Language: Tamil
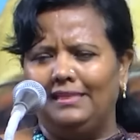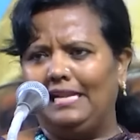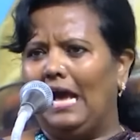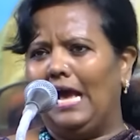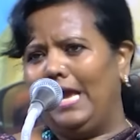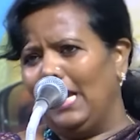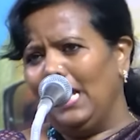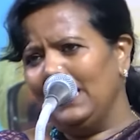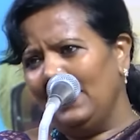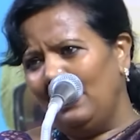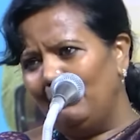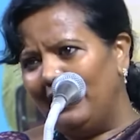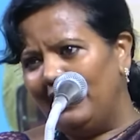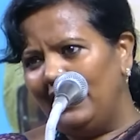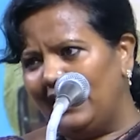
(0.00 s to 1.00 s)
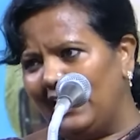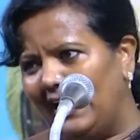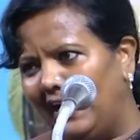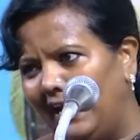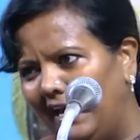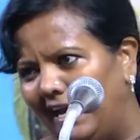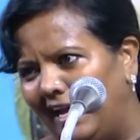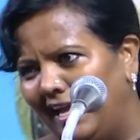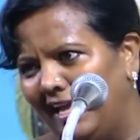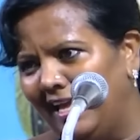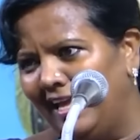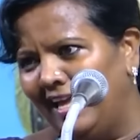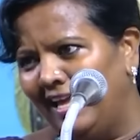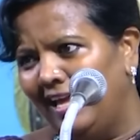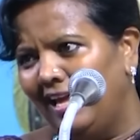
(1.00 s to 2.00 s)
நான் எங்க தெரியுமா நிற்கிறேன்
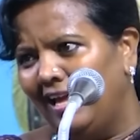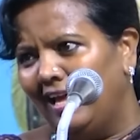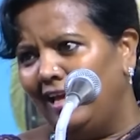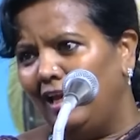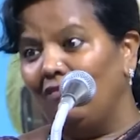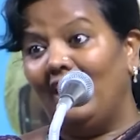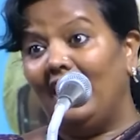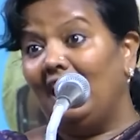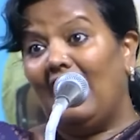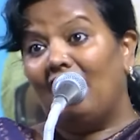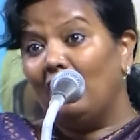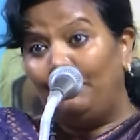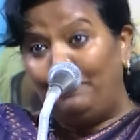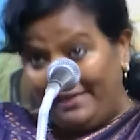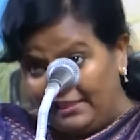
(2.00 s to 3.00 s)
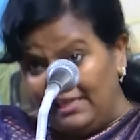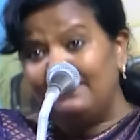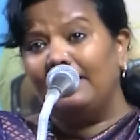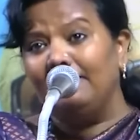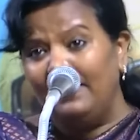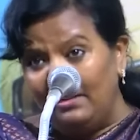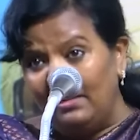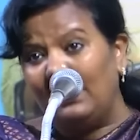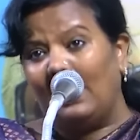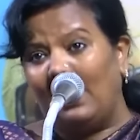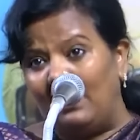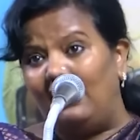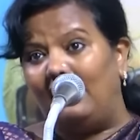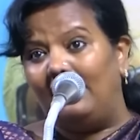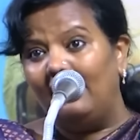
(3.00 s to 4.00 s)
இவள் அவள் பெற்று
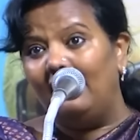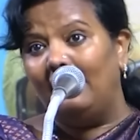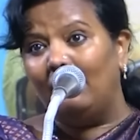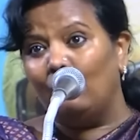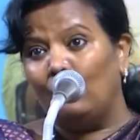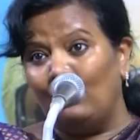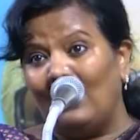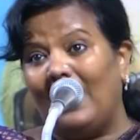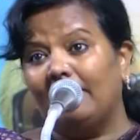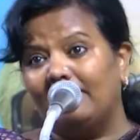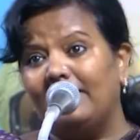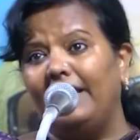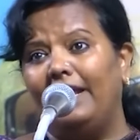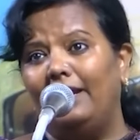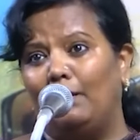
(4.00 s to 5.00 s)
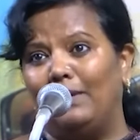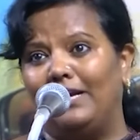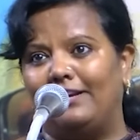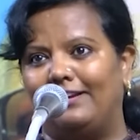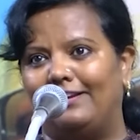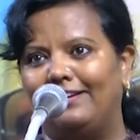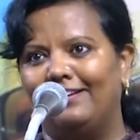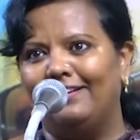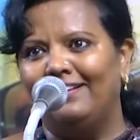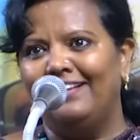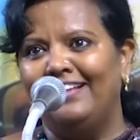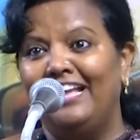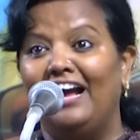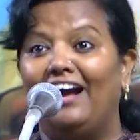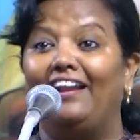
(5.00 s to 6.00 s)
தந்திருக்கிறாள் ஒரு வார்த்தையை நமக்கு
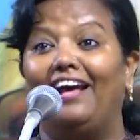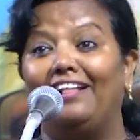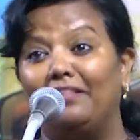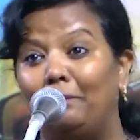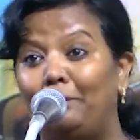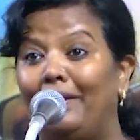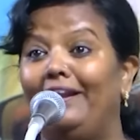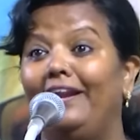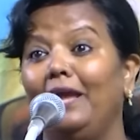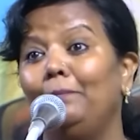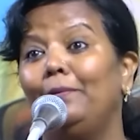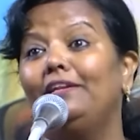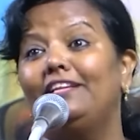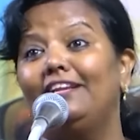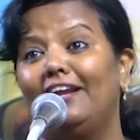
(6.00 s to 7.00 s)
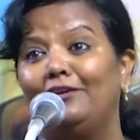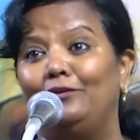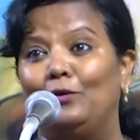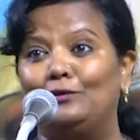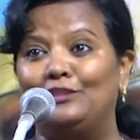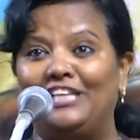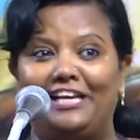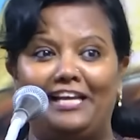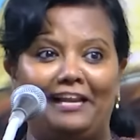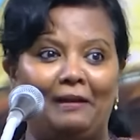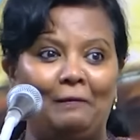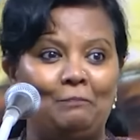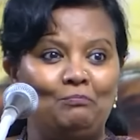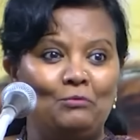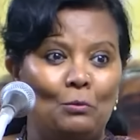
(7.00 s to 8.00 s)
ஆனால் அந்த பெண்ணை பற்றி நான் யோசிக்கிறேன்
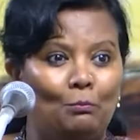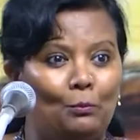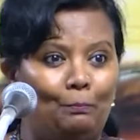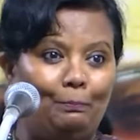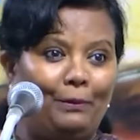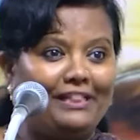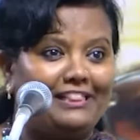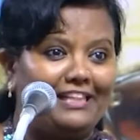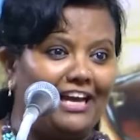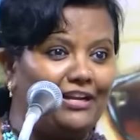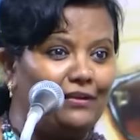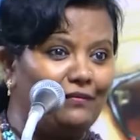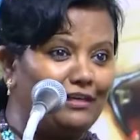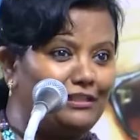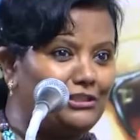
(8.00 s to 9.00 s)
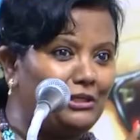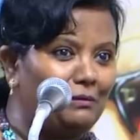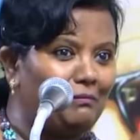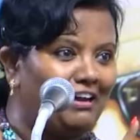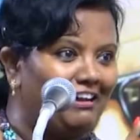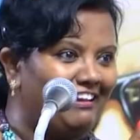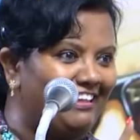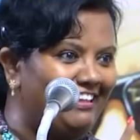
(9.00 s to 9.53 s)
முப்பத்தாறு வருஷமா